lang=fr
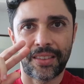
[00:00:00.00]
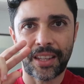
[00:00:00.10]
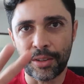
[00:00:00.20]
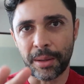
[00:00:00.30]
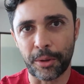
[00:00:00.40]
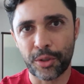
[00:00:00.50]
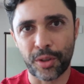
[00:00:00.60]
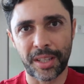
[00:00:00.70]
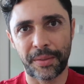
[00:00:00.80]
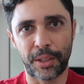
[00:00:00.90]
Salut, c'est Dans
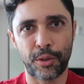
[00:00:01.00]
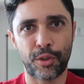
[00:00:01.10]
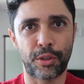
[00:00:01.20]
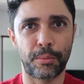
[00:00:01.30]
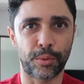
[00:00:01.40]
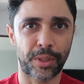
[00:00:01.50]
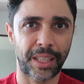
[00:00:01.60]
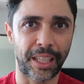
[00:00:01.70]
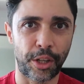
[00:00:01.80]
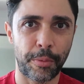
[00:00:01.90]
cette vidéo, je vais te
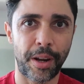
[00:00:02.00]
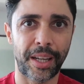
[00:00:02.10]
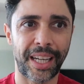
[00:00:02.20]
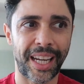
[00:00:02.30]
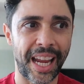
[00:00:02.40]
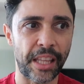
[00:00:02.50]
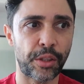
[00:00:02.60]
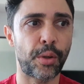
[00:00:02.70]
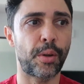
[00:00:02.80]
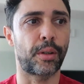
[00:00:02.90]
montrer comment un
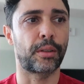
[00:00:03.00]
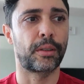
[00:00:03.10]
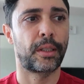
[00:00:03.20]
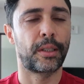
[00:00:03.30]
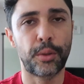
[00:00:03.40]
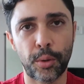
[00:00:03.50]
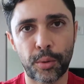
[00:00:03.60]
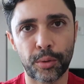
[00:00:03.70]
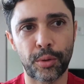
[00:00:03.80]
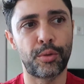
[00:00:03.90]
créateur de
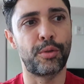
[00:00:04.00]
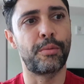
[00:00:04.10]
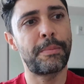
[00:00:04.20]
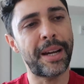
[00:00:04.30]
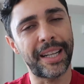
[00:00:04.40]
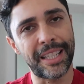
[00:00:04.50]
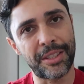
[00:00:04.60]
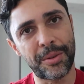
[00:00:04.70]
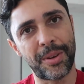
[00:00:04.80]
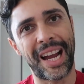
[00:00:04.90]
contenu
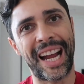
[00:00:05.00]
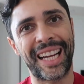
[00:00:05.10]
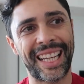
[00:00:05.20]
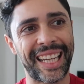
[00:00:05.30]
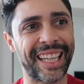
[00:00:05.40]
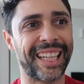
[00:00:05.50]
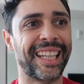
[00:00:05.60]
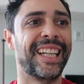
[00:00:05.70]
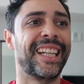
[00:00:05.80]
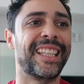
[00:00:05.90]
paresseux a
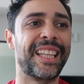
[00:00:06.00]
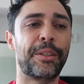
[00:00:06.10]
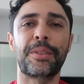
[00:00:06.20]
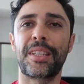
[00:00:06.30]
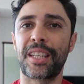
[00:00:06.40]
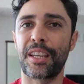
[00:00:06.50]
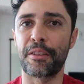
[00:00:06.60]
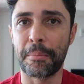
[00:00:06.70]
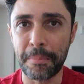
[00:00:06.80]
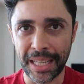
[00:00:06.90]
créé des quantités
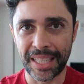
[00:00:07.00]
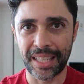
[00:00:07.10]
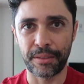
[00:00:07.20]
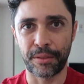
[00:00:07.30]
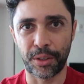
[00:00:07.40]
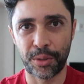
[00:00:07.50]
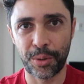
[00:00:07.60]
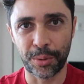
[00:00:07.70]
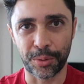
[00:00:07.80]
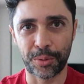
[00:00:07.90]
massives de
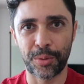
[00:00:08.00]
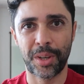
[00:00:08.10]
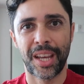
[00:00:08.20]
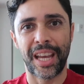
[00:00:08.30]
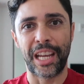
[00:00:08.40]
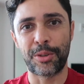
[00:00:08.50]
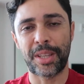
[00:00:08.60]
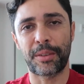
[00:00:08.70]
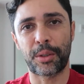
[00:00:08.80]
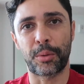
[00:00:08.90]
contenu. Et juste
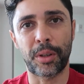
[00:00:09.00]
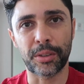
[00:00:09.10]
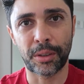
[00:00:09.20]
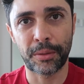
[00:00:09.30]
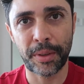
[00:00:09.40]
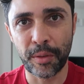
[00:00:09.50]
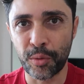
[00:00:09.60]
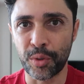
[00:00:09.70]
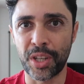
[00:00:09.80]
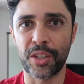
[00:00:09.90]
avant qu'on rentre dans le vif du
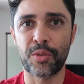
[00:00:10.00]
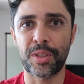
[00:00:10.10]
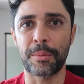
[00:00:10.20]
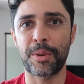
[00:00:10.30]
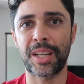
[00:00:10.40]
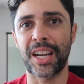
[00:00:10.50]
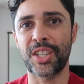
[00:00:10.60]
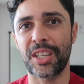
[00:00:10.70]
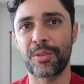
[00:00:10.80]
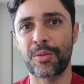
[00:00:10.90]
sujet, tu t'abonnes à la
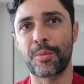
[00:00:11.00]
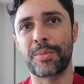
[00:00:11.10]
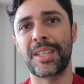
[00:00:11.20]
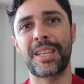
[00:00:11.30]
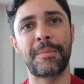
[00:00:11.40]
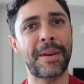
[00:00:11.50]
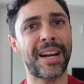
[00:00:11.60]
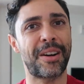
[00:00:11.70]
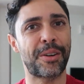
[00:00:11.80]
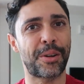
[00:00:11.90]
chaîne YouTube si c'est
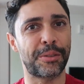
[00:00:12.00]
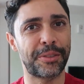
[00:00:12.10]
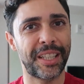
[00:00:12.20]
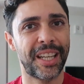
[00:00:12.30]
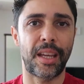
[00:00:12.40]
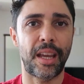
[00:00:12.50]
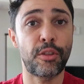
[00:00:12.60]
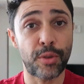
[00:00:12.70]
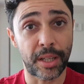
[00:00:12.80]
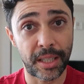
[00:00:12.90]
pas encore fait et
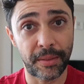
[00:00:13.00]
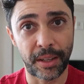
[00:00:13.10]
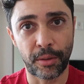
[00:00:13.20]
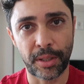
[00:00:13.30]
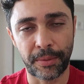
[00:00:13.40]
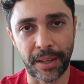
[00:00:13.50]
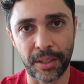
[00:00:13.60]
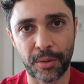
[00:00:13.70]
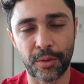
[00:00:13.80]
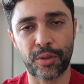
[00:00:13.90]
tu actives les notifications.